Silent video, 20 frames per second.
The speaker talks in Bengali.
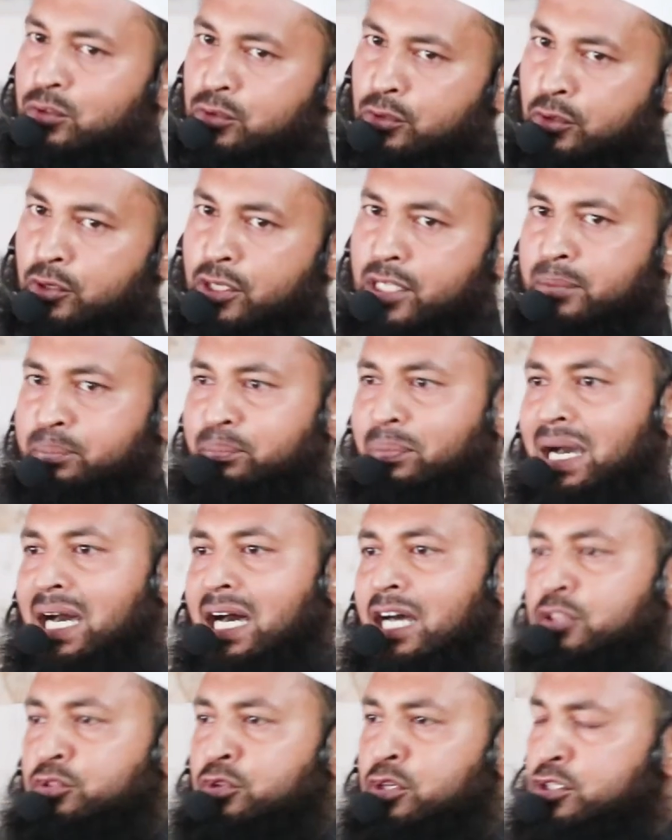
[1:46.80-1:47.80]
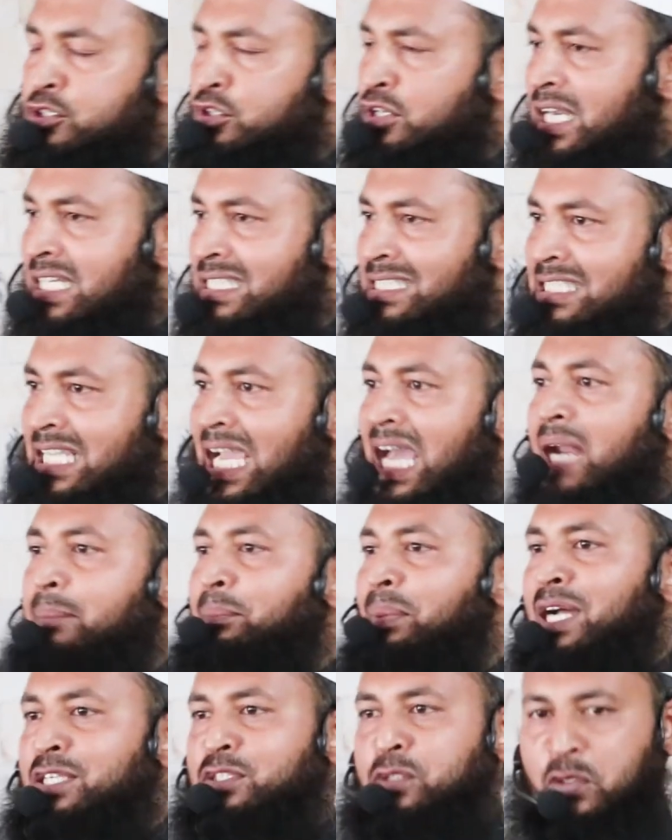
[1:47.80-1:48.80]
দুই পা দুইজনের চার
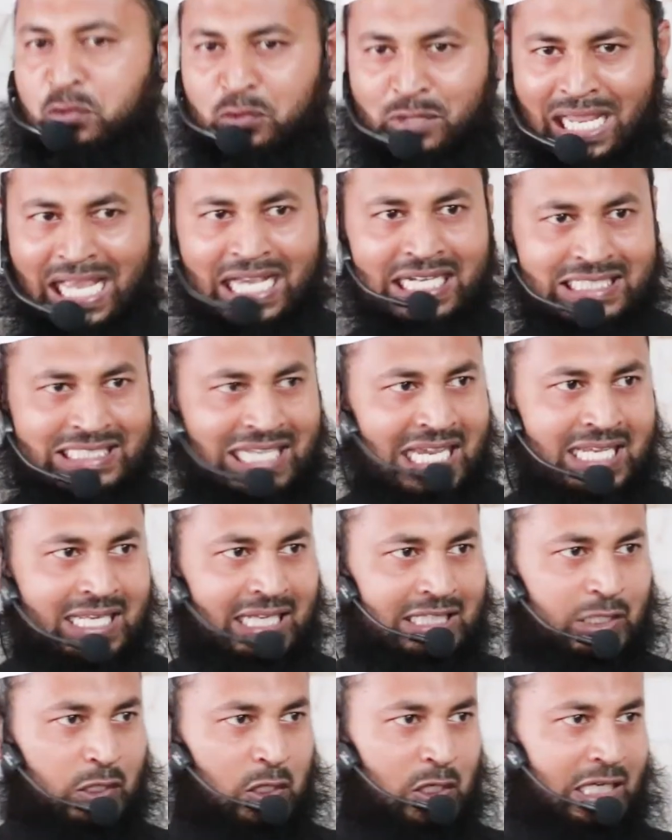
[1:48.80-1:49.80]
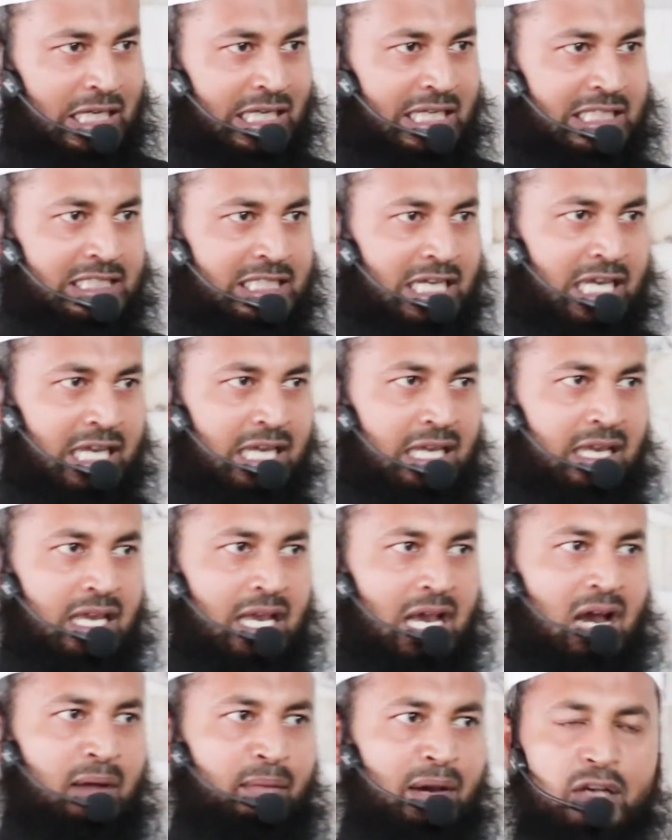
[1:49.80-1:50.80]
পা যখন এক জায়গাতে হয়ে গেছে
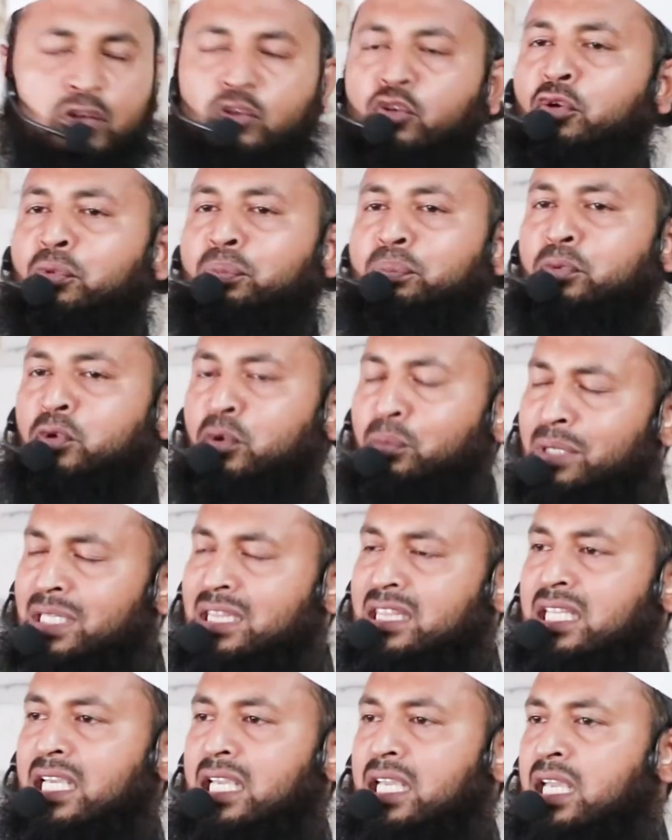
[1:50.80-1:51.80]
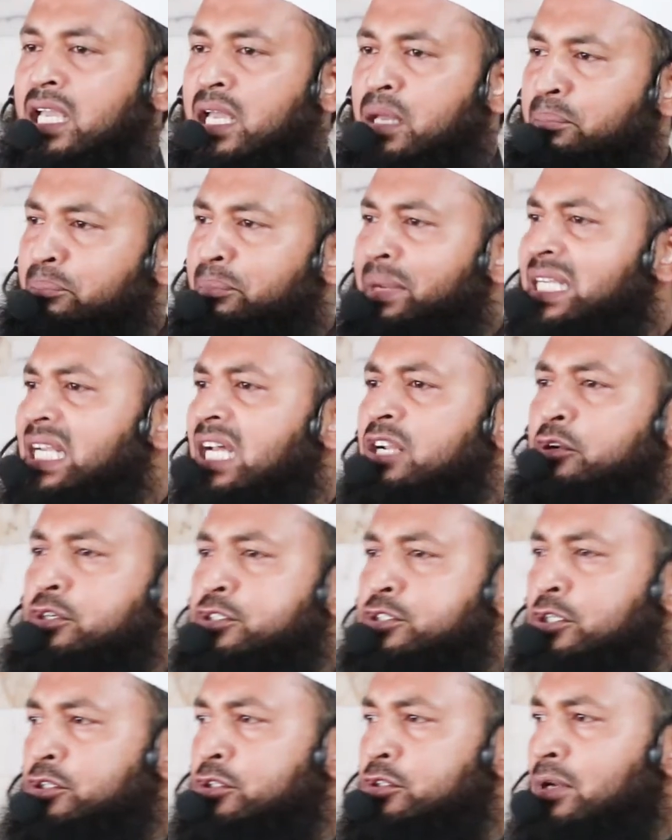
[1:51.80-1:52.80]
আমার কুপ্রবৃত্তি মেটানোর
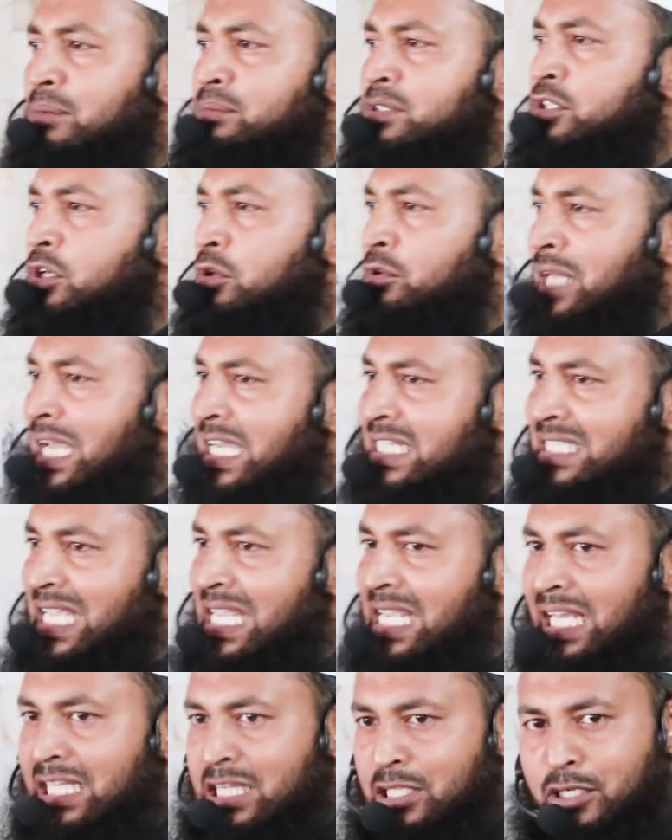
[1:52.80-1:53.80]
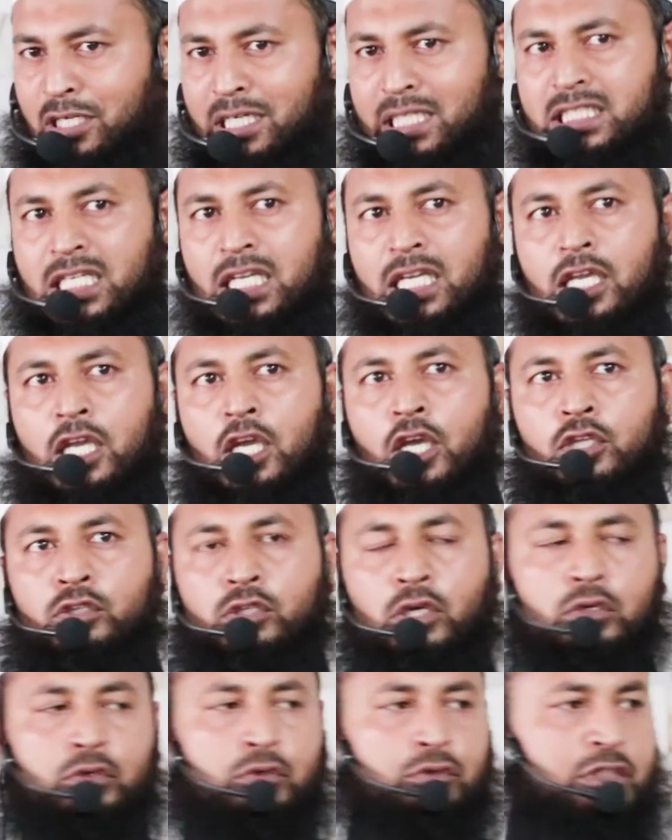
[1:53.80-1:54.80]
জন্য আমি যখন এক জায়গাতে হয়েছি
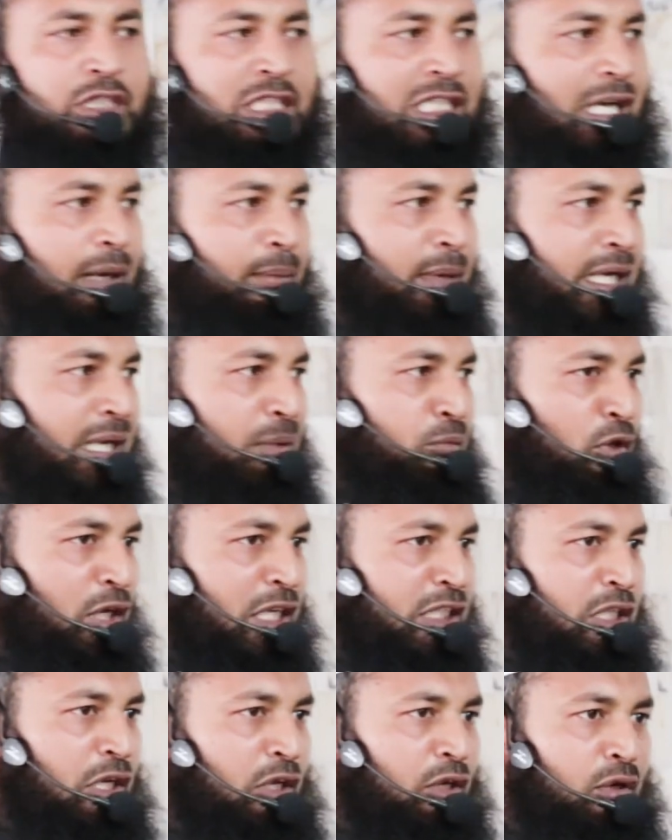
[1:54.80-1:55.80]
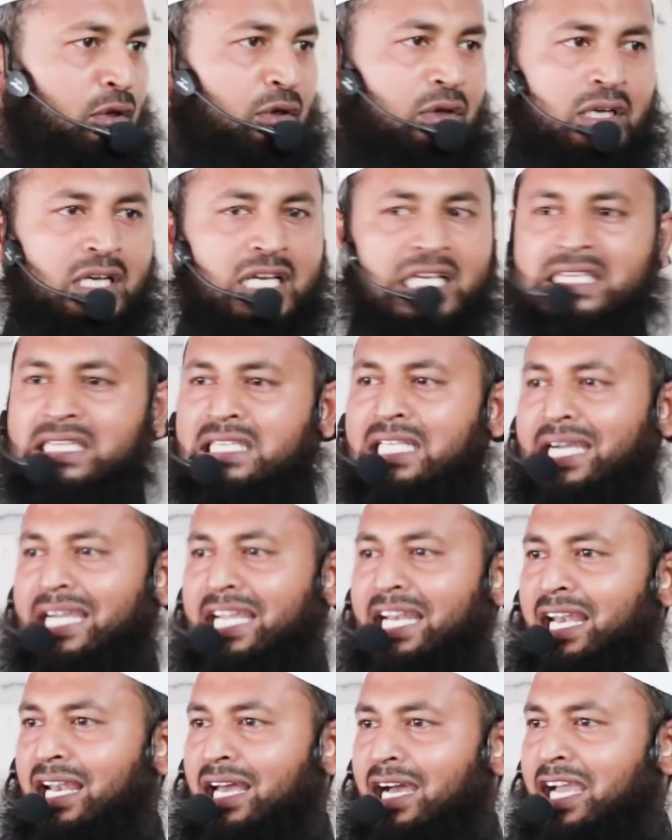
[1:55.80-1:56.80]
তখন সে আমাকে বলেছিল
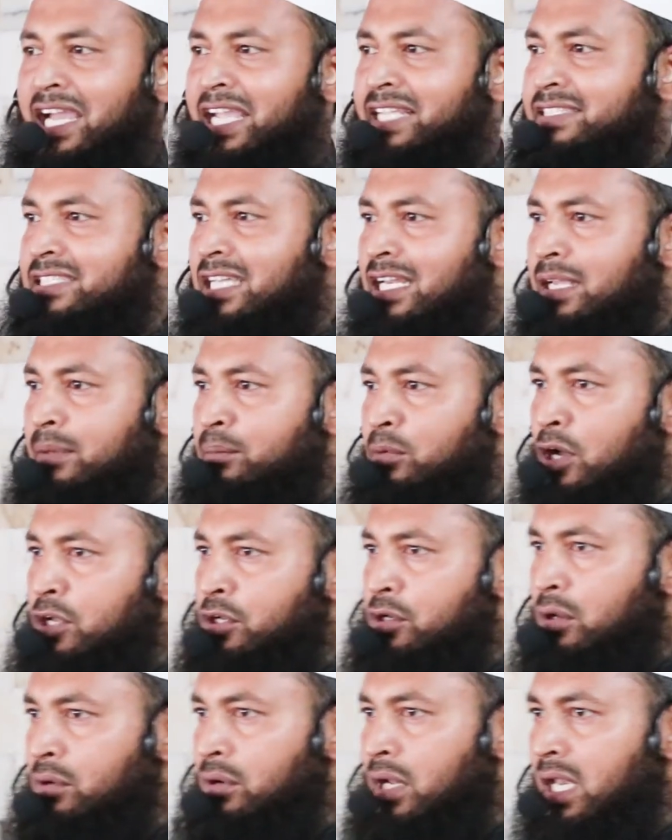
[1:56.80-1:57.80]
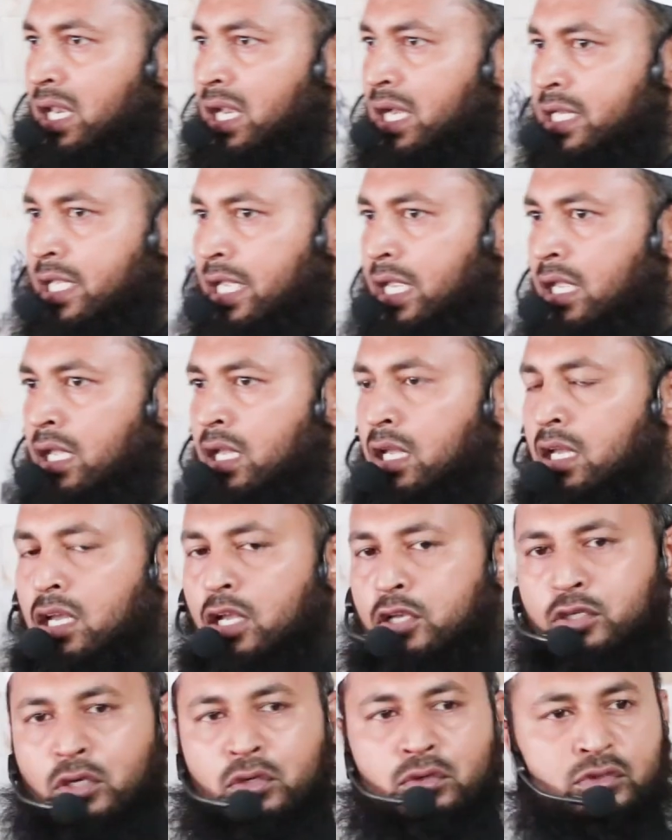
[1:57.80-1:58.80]
ইত্তাকিল্লায় ছেলে ভয় করো আল্লাহকে
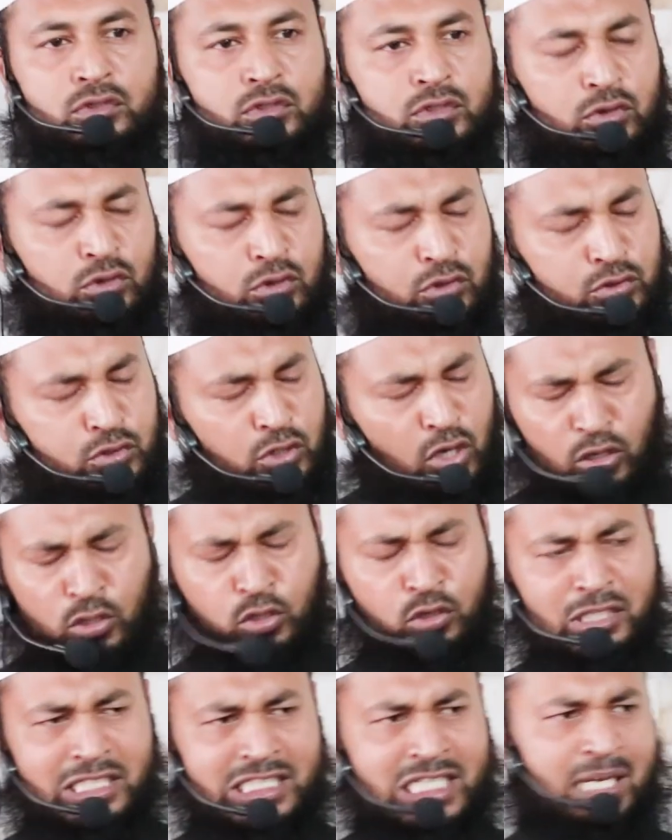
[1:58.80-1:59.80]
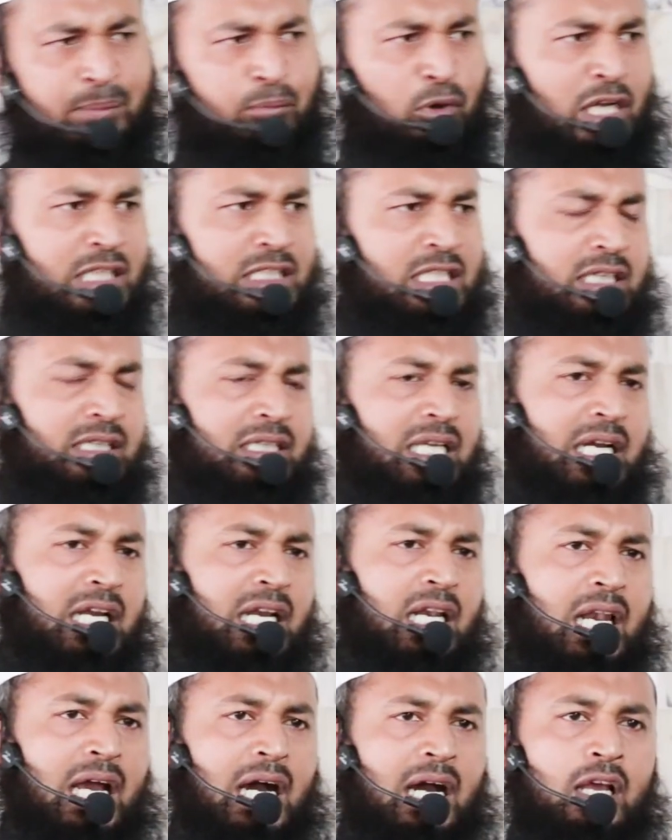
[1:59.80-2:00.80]
যখন যখনই সে বলেছে
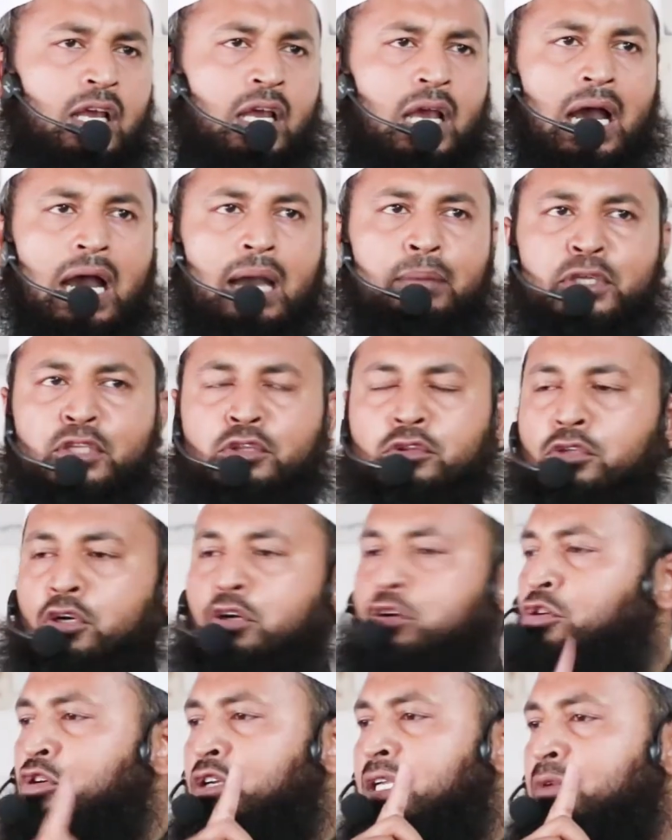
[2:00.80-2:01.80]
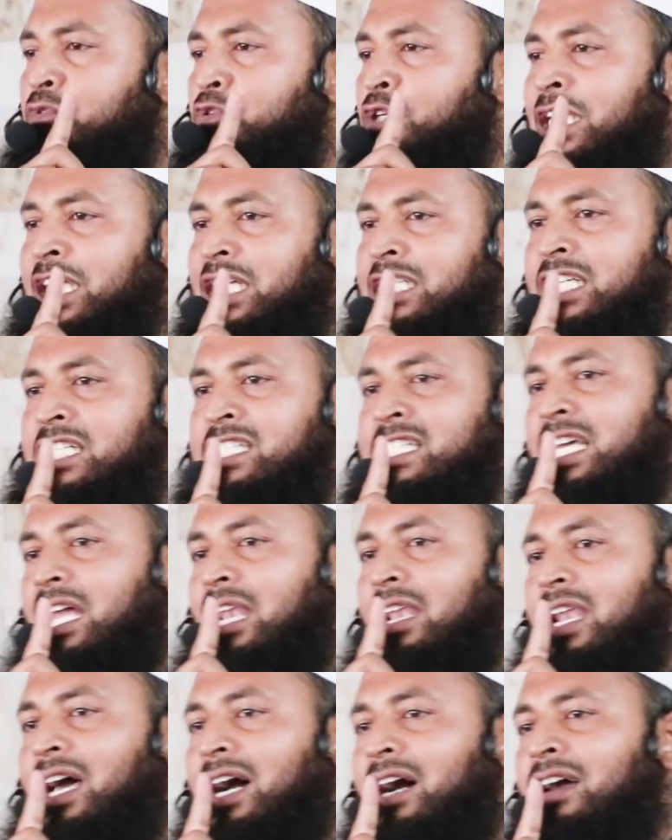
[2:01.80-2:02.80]
ইত্তাকিল্লা আমি তখনই উঠে এসেছি
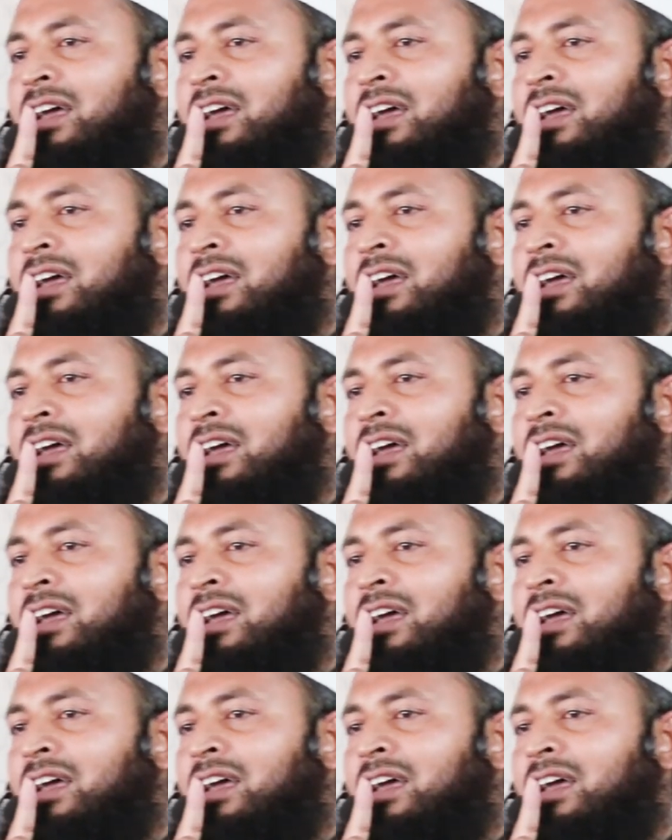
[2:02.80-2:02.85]
আল্লাহ